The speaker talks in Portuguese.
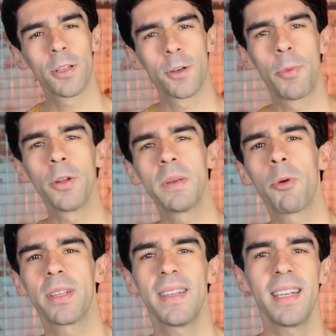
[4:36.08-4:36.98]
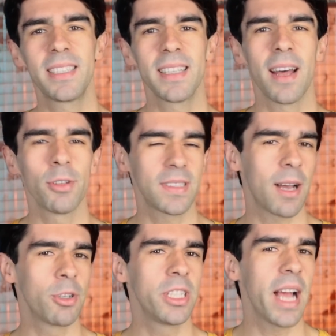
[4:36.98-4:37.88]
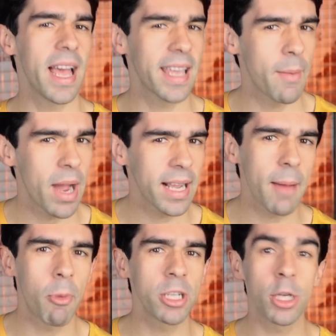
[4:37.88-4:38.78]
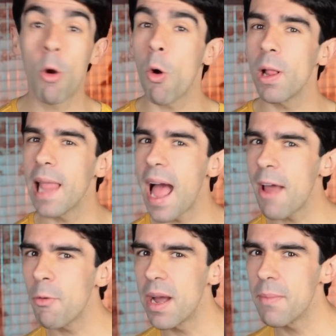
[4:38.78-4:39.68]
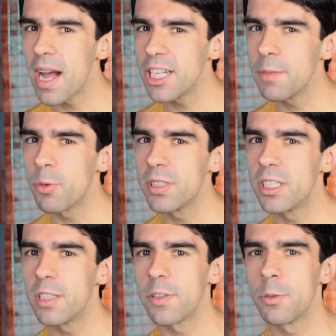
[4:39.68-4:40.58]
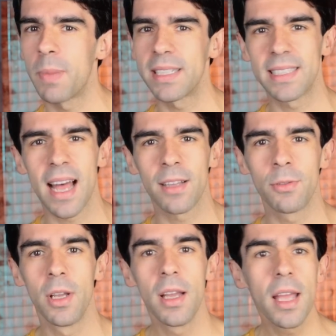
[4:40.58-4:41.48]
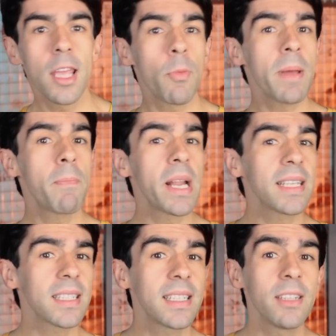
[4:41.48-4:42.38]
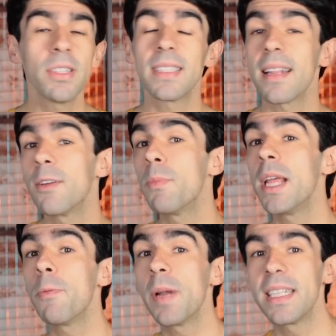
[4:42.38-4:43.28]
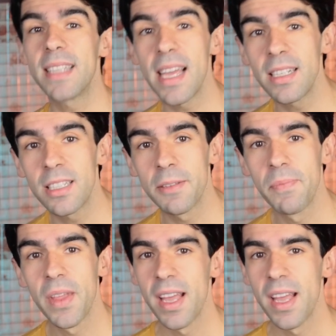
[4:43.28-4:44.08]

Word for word: Outro ponto importante da nostalgia é que a marca pode colar uma imagem positiva do passado em uma empresa que não está tão bem no presente.